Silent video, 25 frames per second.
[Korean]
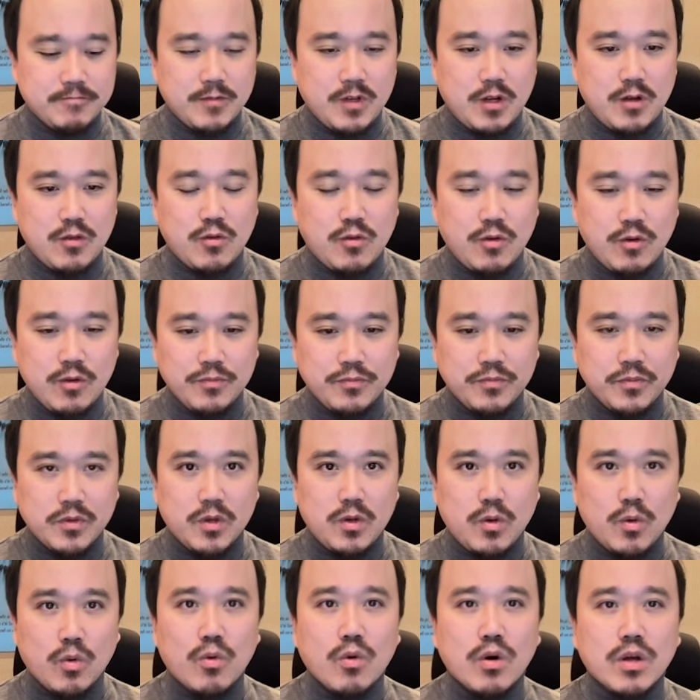그래서
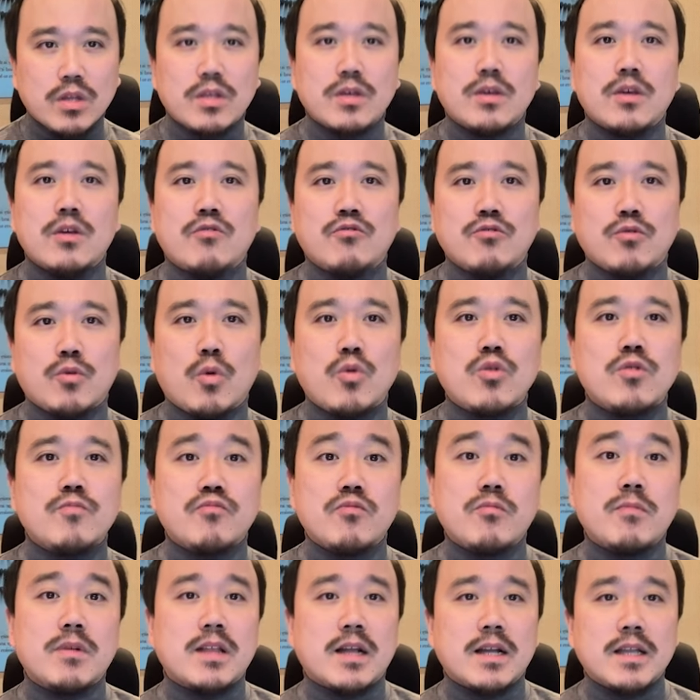요거 같은 경우는
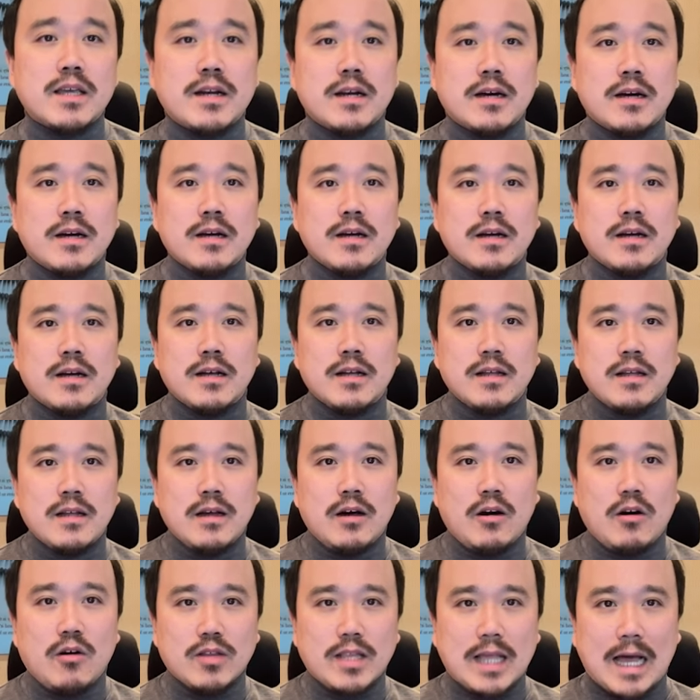고추뿐만 아니라
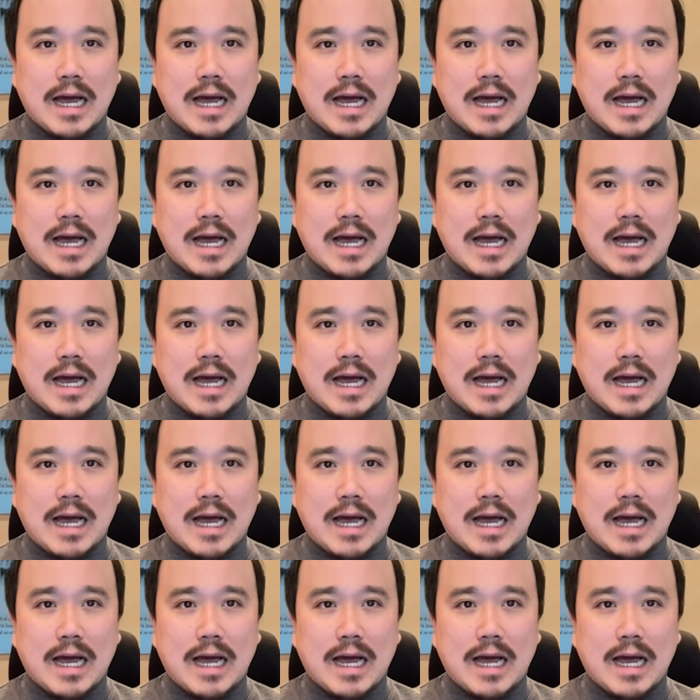어,